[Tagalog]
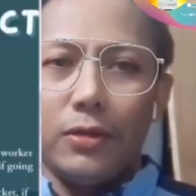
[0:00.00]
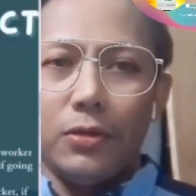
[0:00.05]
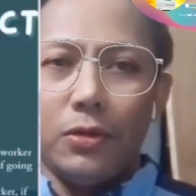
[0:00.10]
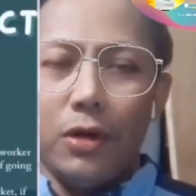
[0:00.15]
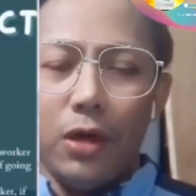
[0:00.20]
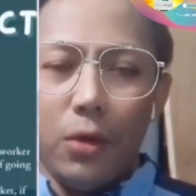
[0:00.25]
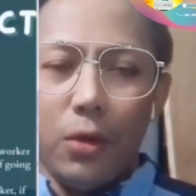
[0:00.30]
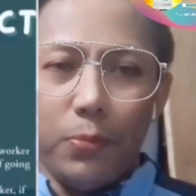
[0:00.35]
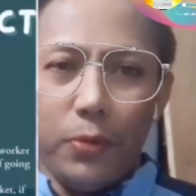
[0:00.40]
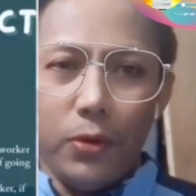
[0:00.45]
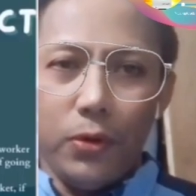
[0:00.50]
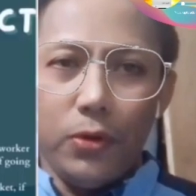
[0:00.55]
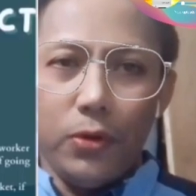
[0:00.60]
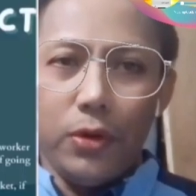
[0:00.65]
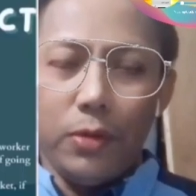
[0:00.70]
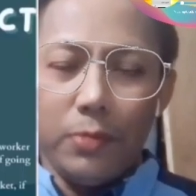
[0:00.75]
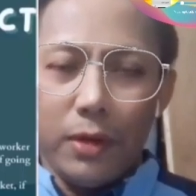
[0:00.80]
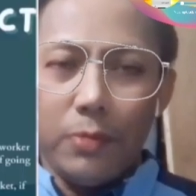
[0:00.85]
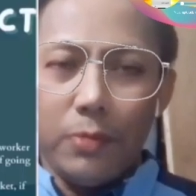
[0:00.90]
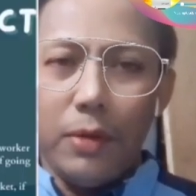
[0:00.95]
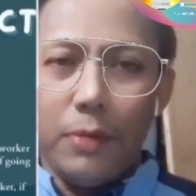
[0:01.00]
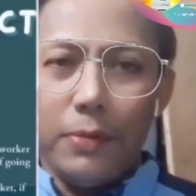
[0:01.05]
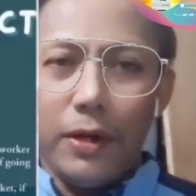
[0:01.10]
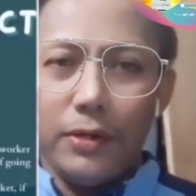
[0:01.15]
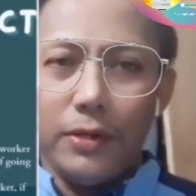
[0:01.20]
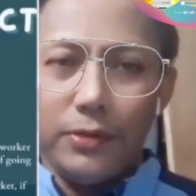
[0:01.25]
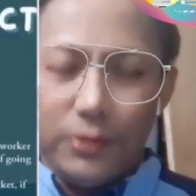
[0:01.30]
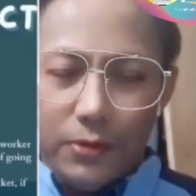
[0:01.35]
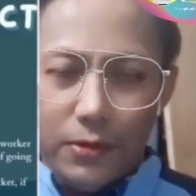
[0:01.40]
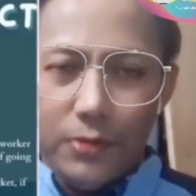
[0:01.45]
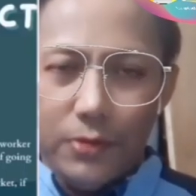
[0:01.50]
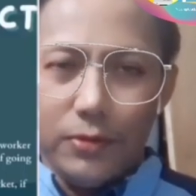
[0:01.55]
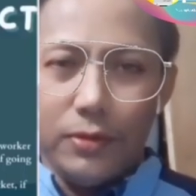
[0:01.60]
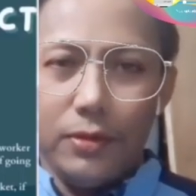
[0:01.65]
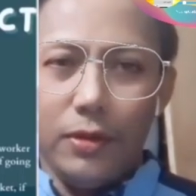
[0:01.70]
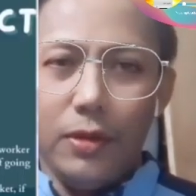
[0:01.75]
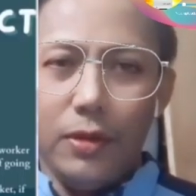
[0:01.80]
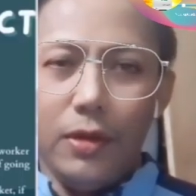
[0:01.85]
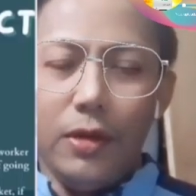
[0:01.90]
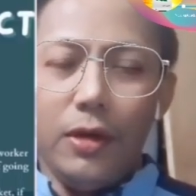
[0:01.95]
kung kayo po ay magbabakasyon.